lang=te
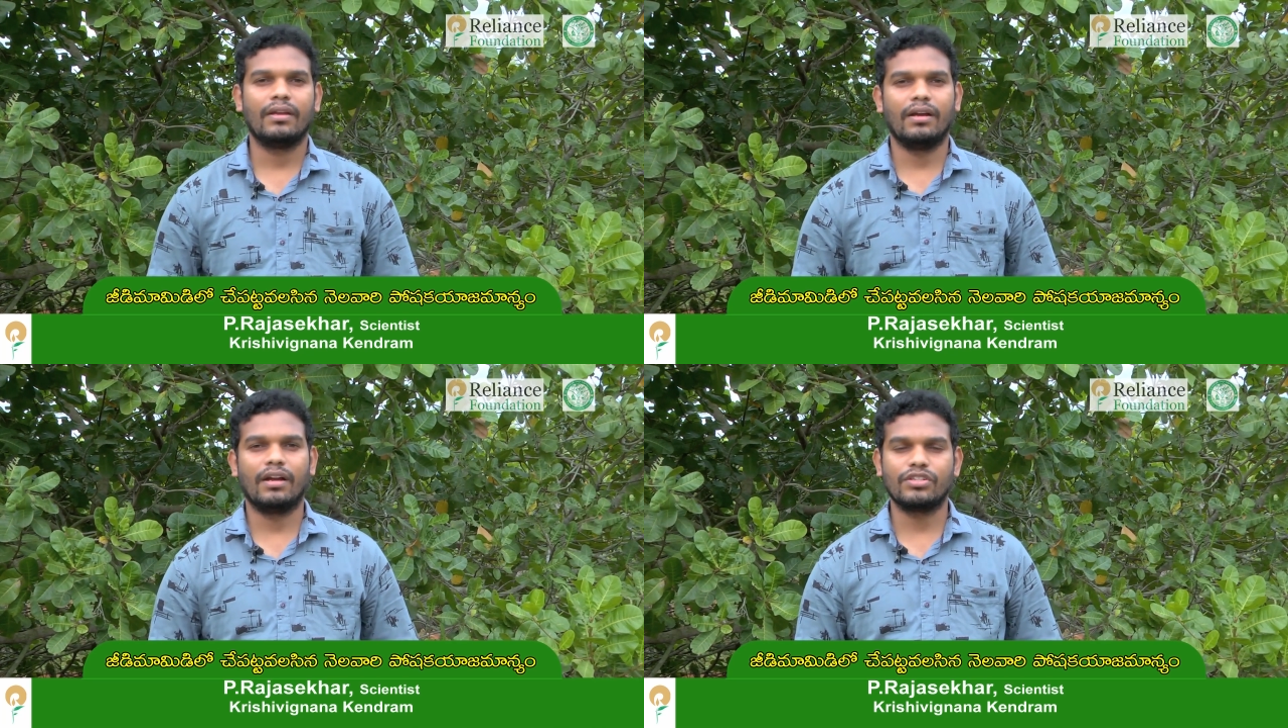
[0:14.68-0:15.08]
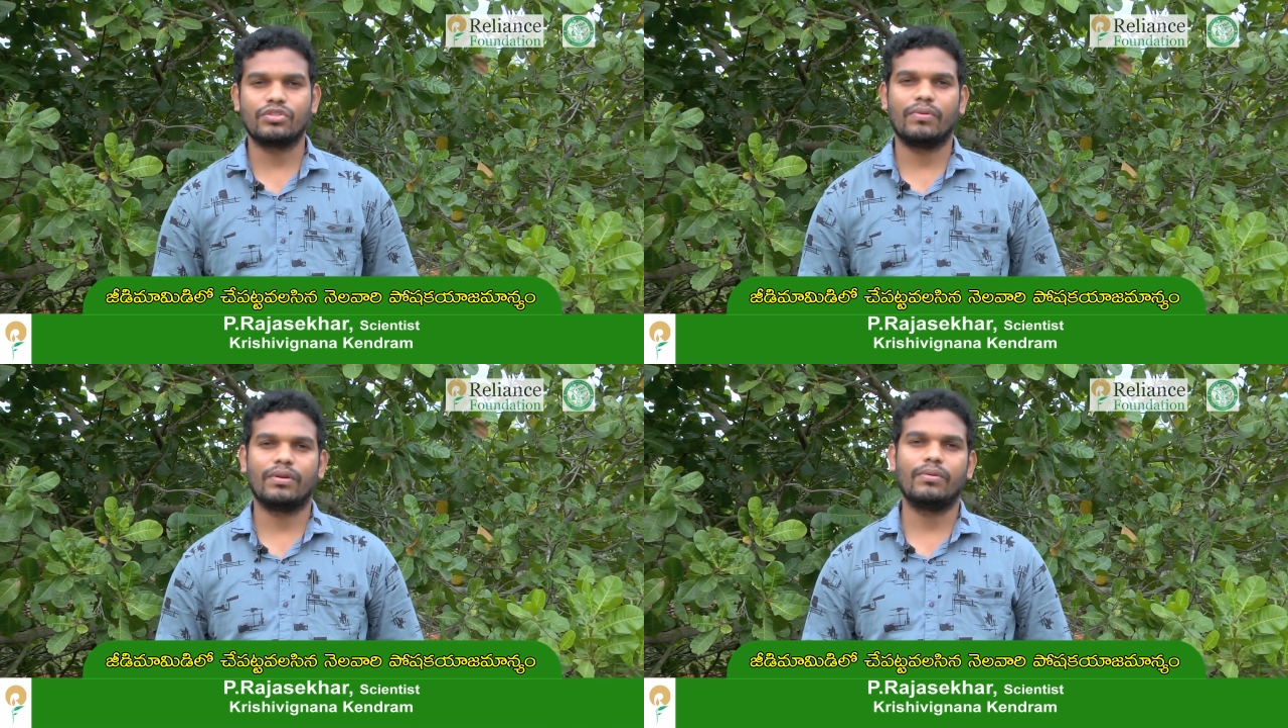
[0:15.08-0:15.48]

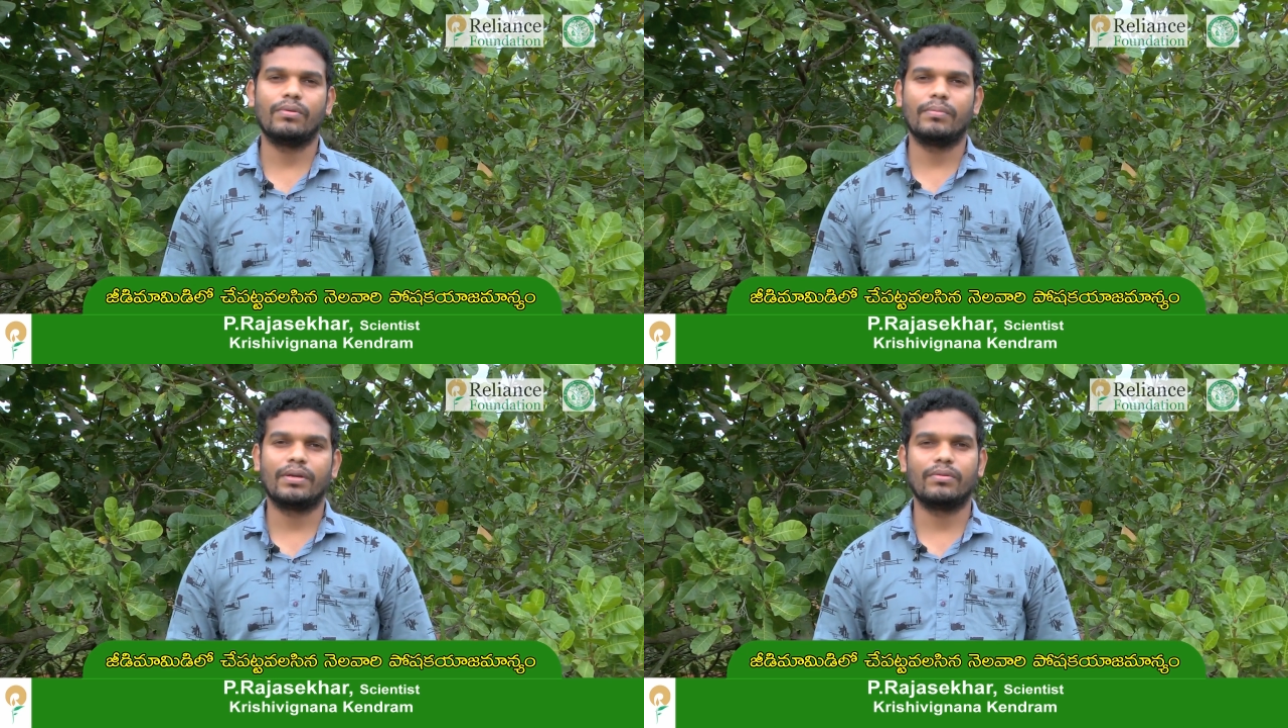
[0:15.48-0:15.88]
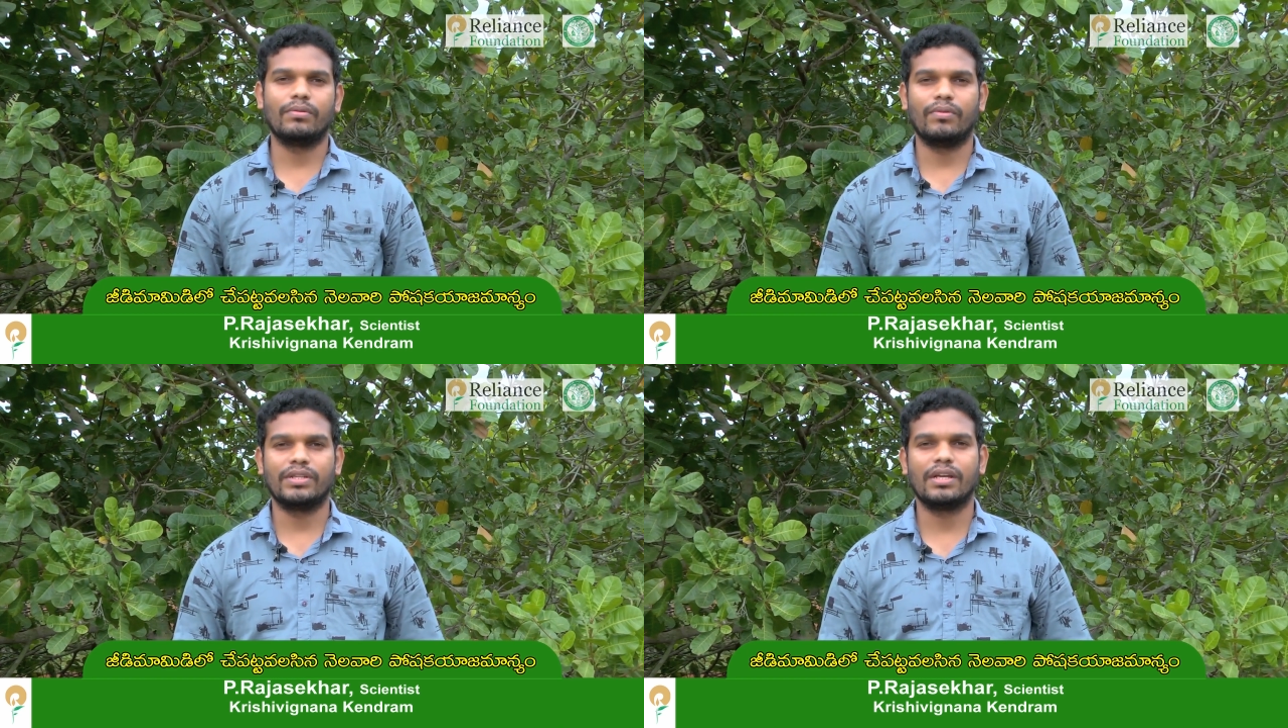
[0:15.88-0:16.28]
ఆగస్టు వరకు మనకు
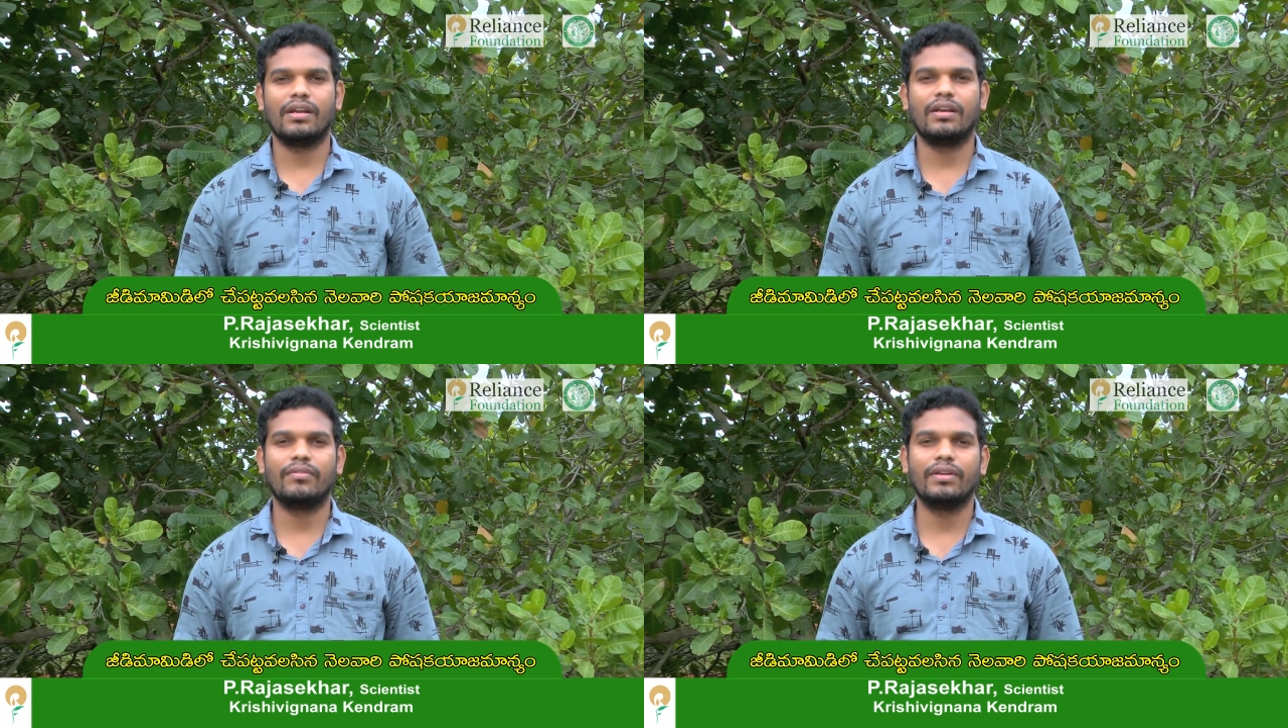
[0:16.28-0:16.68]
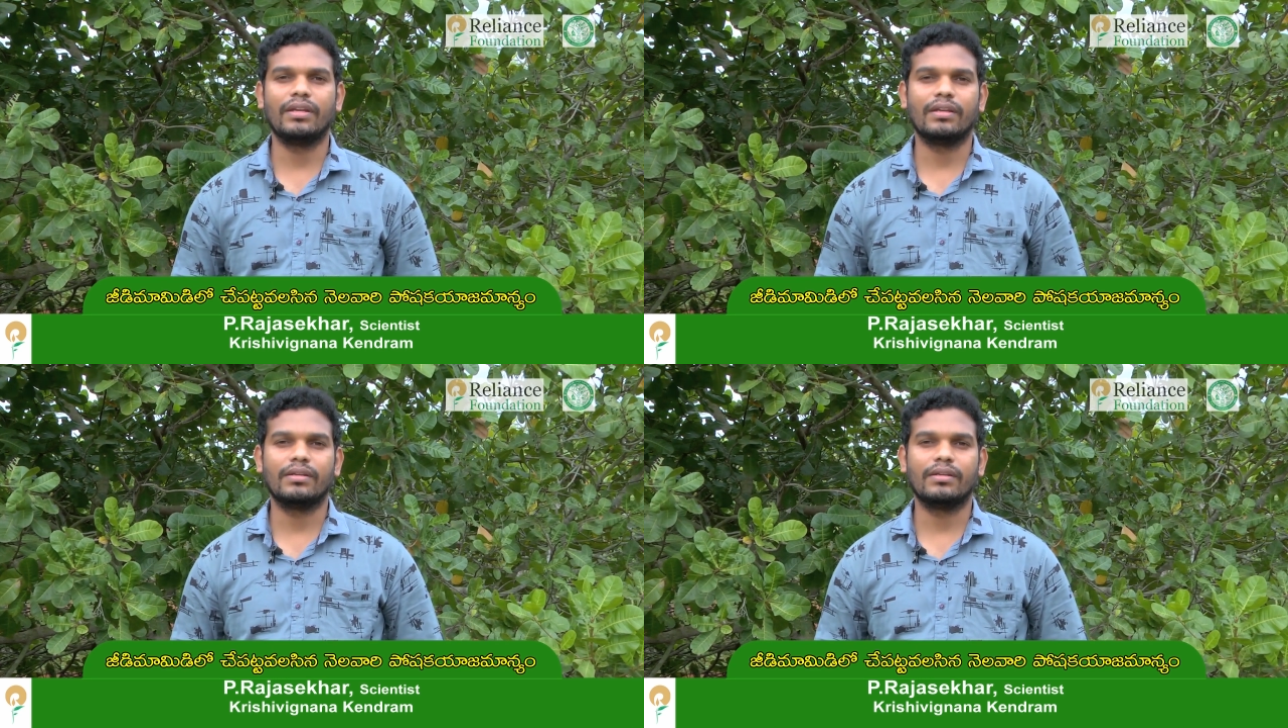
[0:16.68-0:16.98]
వర్షాలు అనేవి